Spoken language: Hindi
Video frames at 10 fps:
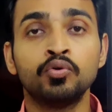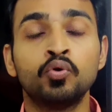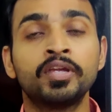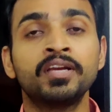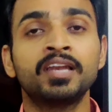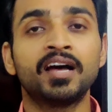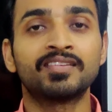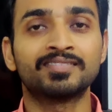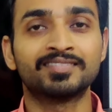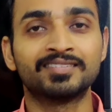कुकिंग
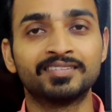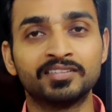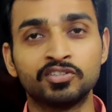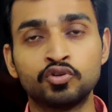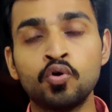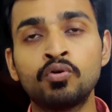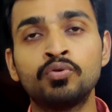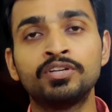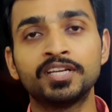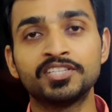क्लास
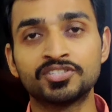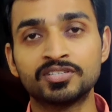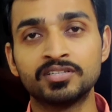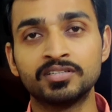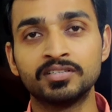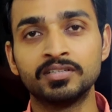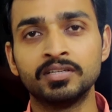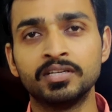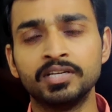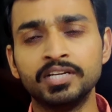कॉक इंटरेस्ट
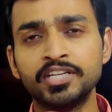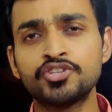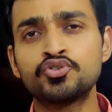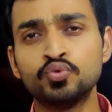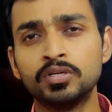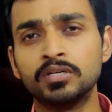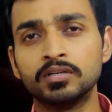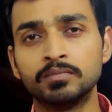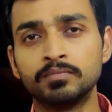इन द शूल